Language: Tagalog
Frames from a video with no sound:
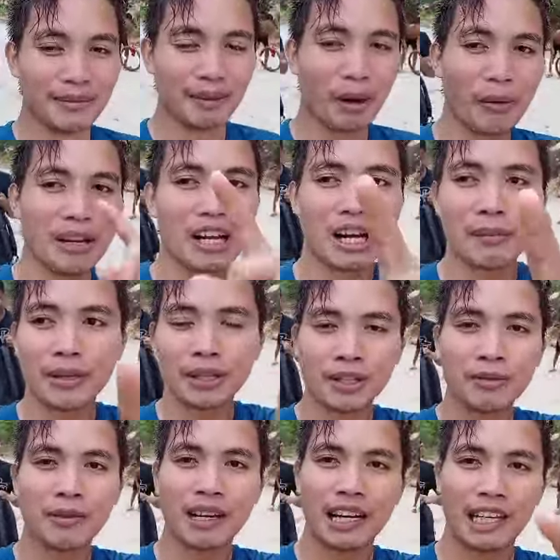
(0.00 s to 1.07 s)
Pauwi na kami
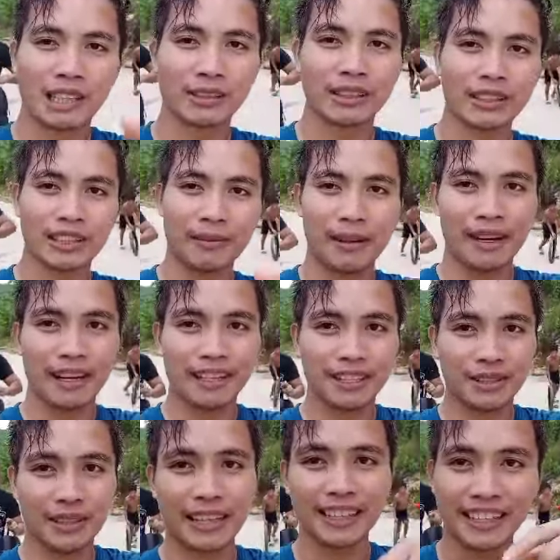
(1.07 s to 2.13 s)
doon mga karoder sa bahay.
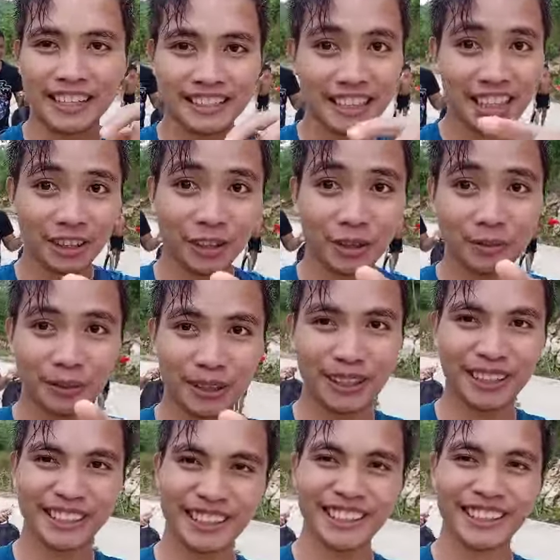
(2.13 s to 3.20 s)
So, kita-kits na lang doon po.